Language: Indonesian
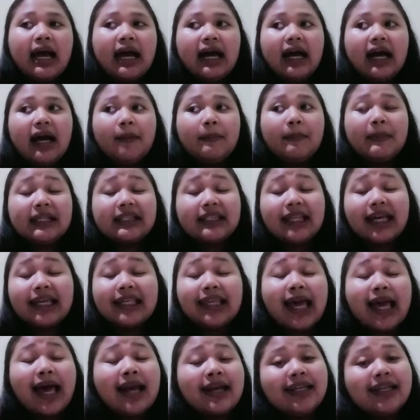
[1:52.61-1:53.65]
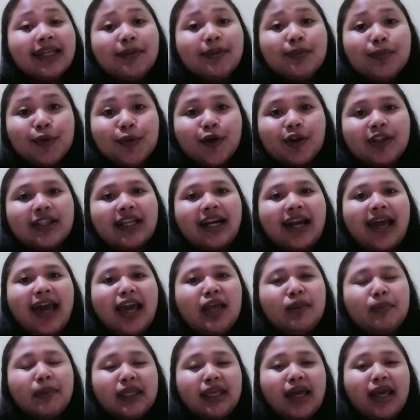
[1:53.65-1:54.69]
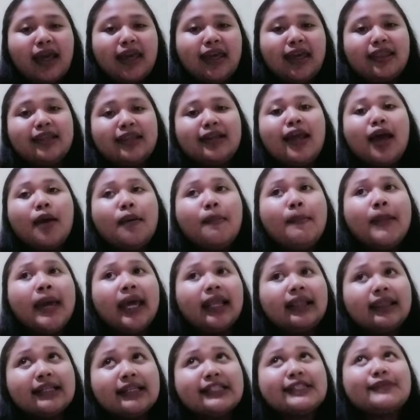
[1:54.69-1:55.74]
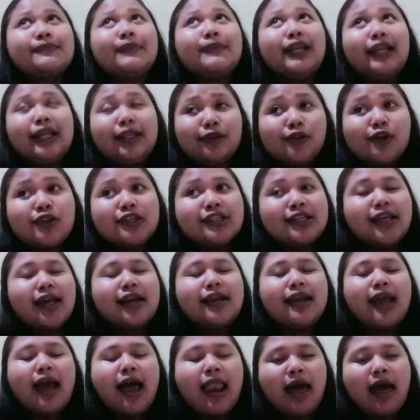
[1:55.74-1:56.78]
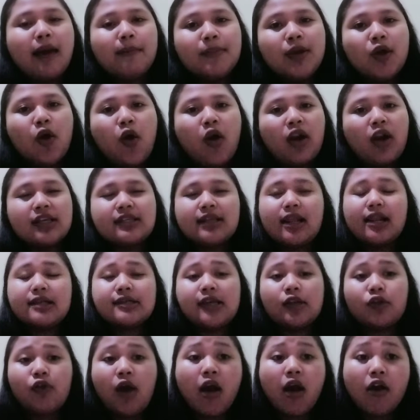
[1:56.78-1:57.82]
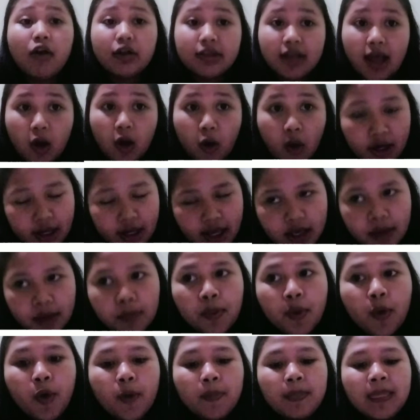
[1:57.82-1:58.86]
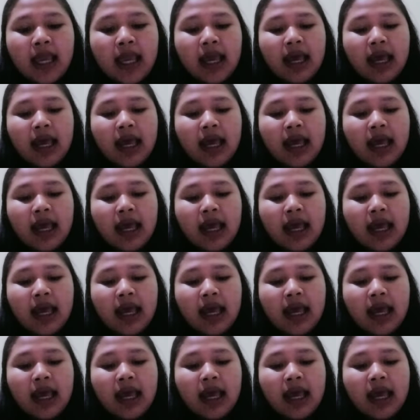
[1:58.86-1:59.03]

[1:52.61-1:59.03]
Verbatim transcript: uh, pertanyaan Ibu terkait penyakit diabetes mellitus yang dialami oleh salah satu anggota keluarga Ibu.